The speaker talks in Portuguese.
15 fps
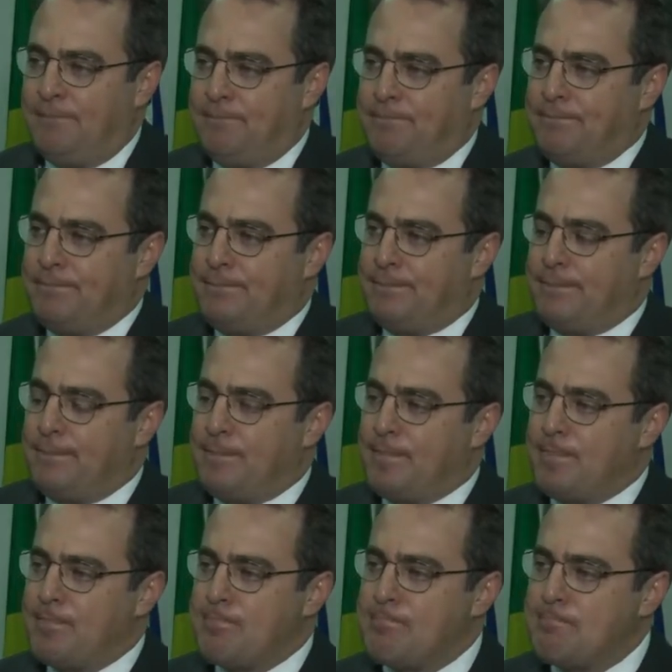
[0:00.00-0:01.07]
Começa a
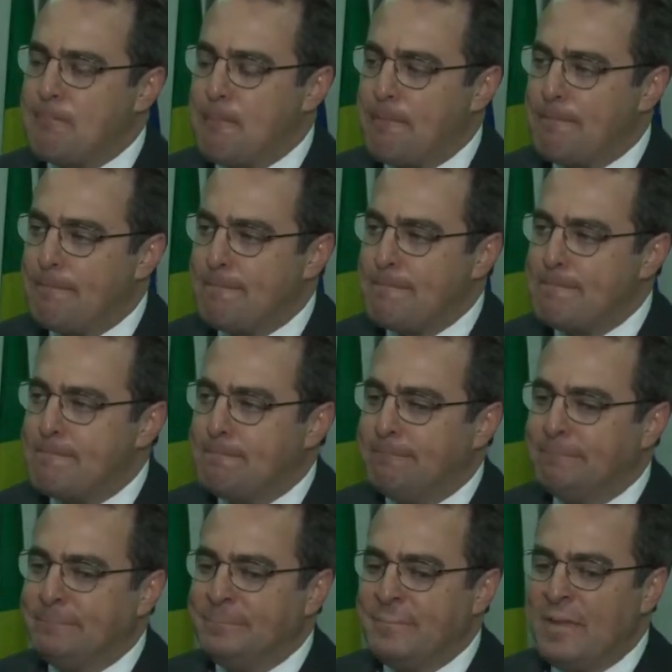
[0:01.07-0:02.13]
funcionar a partir de quando,
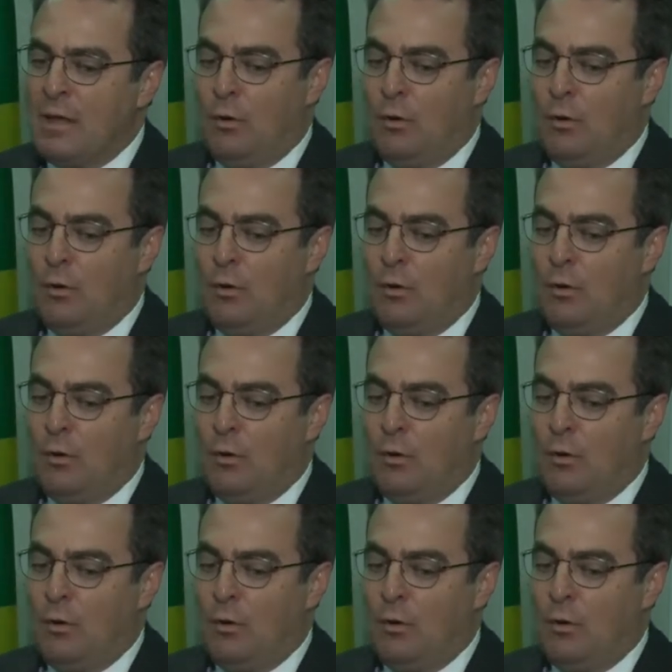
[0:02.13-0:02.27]
secretário?